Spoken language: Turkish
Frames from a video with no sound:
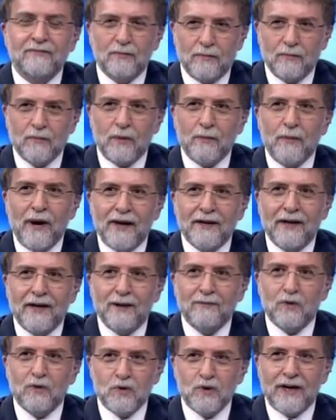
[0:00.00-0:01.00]

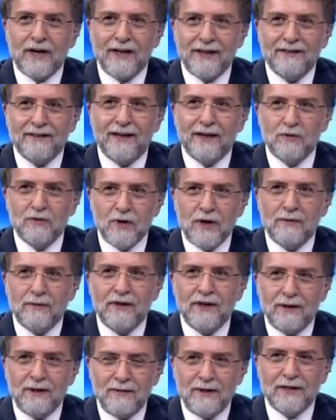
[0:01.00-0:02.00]
Meryem Uzerli'den
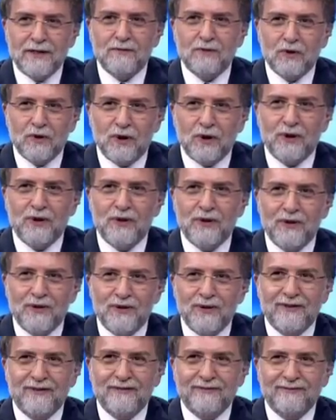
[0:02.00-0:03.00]
duyabilir miyiz bunu?
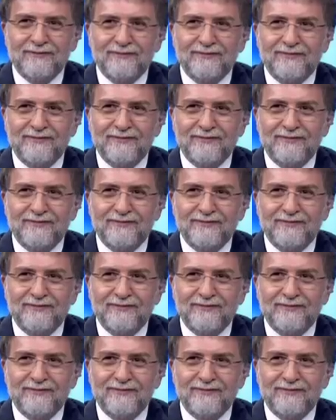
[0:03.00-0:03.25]
Sen de bu akşam